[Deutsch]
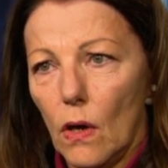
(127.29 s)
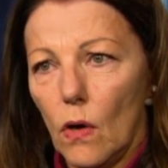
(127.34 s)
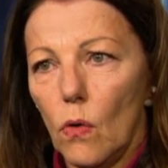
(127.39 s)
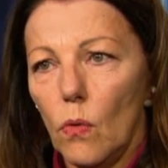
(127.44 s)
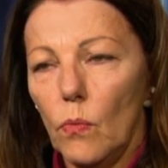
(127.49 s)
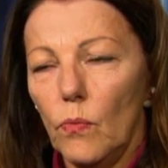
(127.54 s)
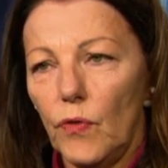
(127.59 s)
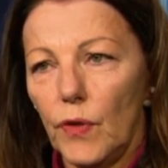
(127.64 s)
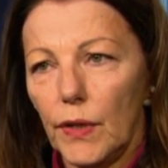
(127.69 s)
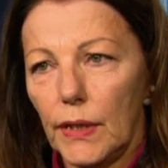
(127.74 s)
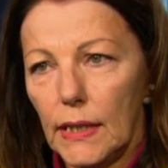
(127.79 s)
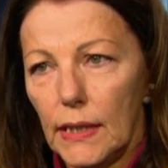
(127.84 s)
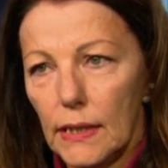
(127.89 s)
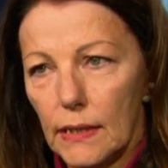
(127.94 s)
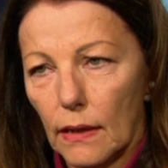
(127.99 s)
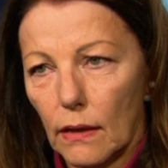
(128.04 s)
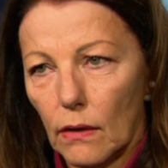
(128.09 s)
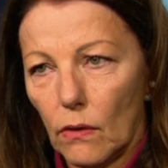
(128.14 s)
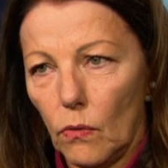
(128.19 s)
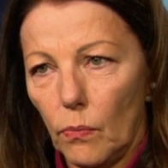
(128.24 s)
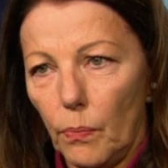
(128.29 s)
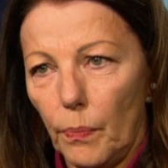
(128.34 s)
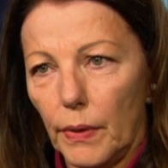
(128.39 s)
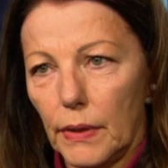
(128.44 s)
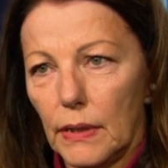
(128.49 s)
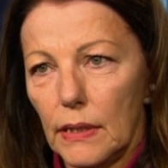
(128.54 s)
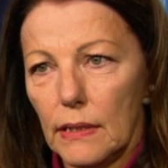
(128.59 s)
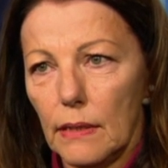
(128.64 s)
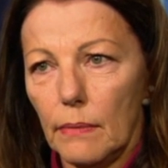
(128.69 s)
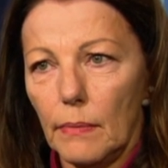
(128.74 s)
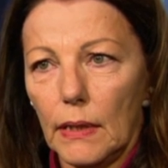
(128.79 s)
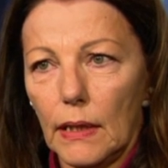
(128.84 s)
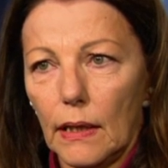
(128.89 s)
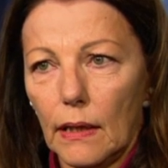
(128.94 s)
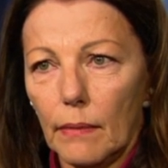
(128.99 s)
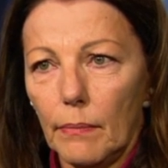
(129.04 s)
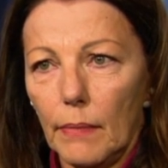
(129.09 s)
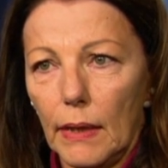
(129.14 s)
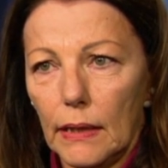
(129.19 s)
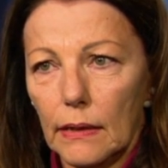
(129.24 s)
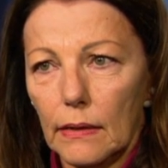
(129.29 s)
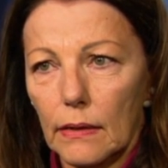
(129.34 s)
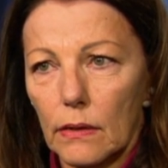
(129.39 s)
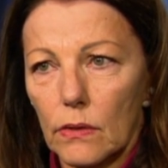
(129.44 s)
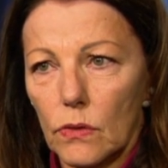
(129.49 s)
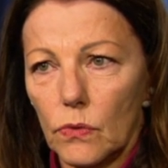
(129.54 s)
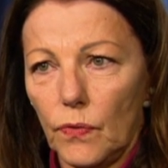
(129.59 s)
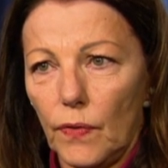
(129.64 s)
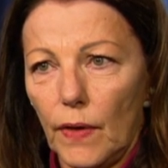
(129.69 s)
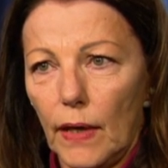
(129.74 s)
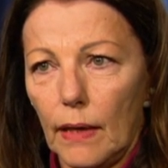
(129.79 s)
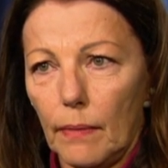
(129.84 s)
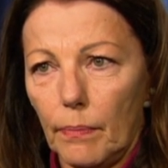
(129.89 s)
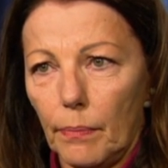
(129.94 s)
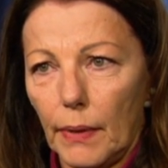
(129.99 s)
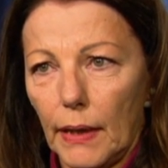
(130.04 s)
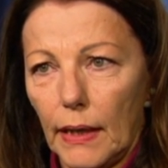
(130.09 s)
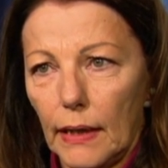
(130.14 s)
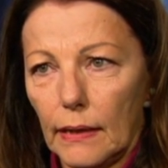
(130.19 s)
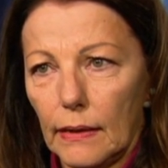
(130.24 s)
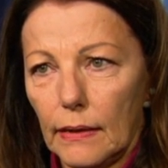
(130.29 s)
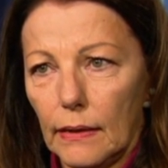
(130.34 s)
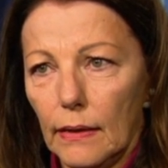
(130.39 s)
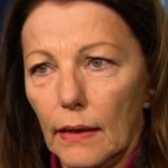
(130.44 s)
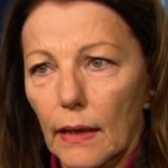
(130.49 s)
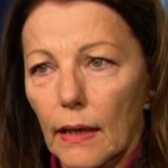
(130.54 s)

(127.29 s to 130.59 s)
um für diese Gruppe diese Medikamente zu verabreichen.